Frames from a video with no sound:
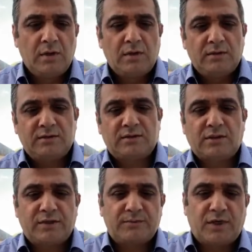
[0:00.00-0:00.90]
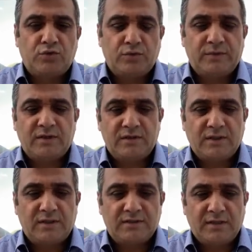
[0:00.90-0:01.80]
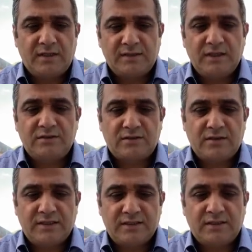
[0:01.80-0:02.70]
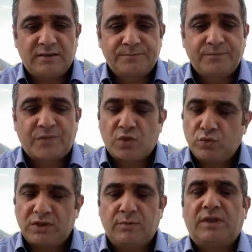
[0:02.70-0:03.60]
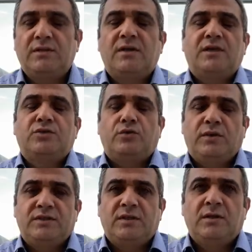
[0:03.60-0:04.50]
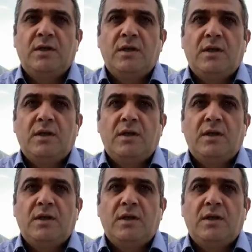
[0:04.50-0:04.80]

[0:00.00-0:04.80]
İşte savaş mahkumları, cenazeler değiştirilecek, ulaşım hatları açık olacak.